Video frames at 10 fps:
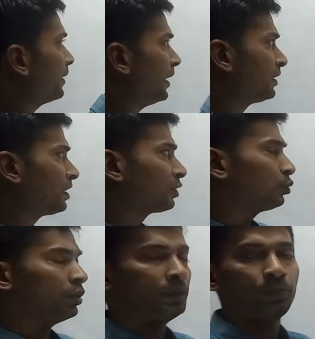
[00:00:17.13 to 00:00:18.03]
ए
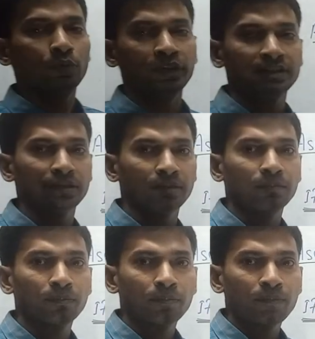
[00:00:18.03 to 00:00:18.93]
सेक्सुअल रिप्रोडक्शन
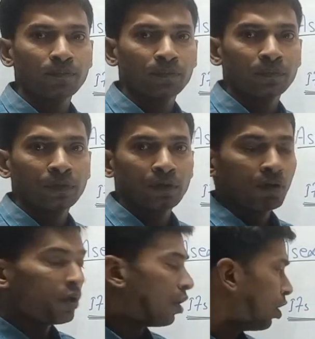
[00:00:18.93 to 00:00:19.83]

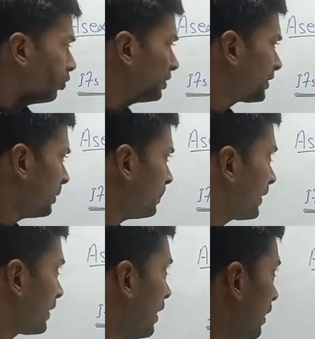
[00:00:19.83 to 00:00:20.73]
और इसके
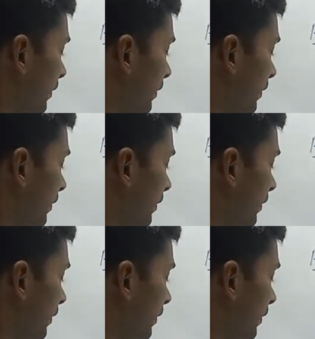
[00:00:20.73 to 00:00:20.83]
प्रकार